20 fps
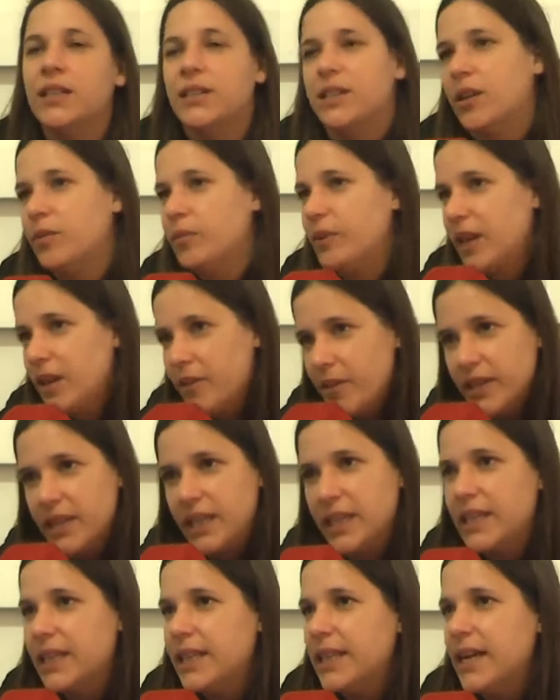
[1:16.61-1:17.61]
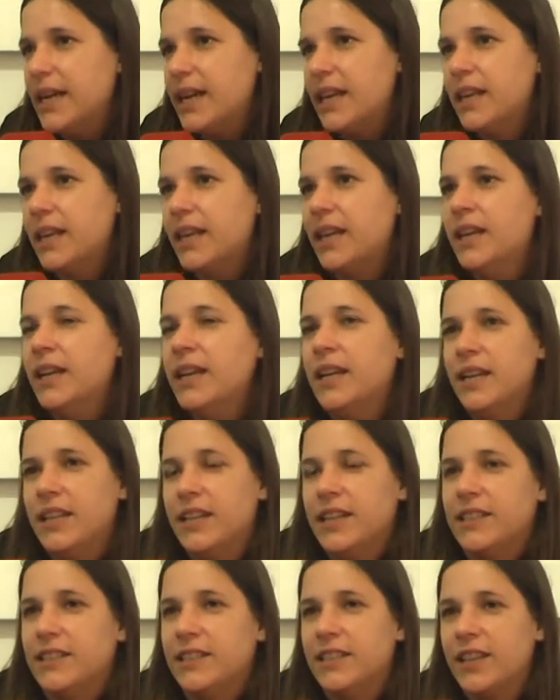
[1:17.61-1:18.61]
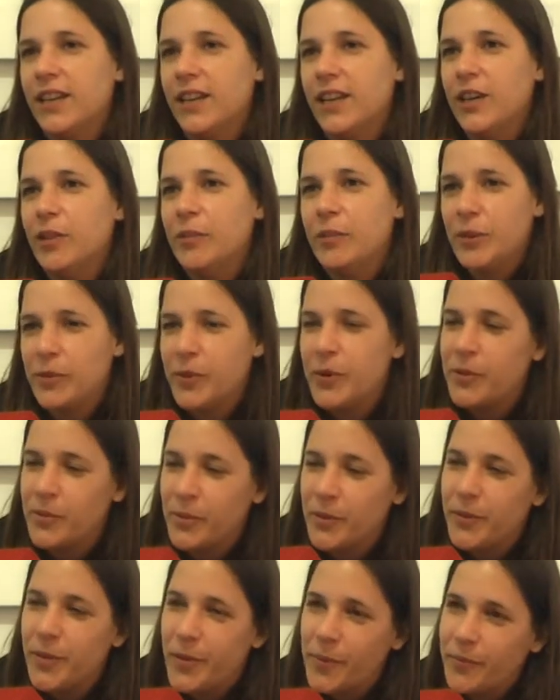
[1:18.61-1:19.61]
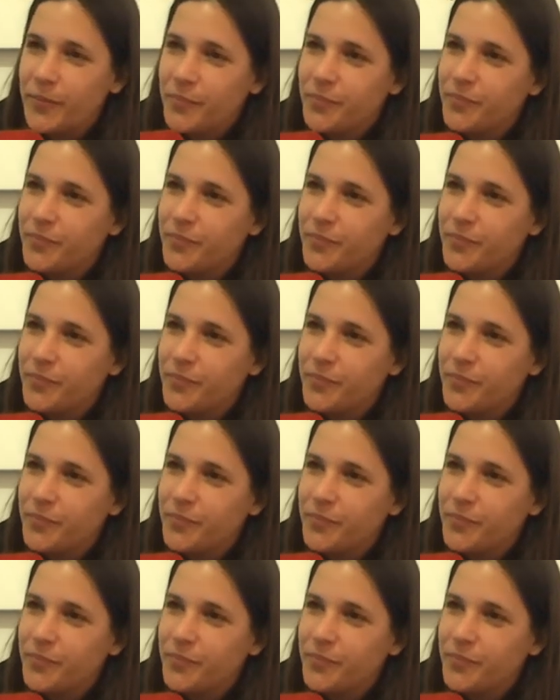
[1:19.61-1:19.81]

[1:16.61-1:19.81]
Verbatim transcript: terminas bastante tarde, así que, pero bueno, muy bien.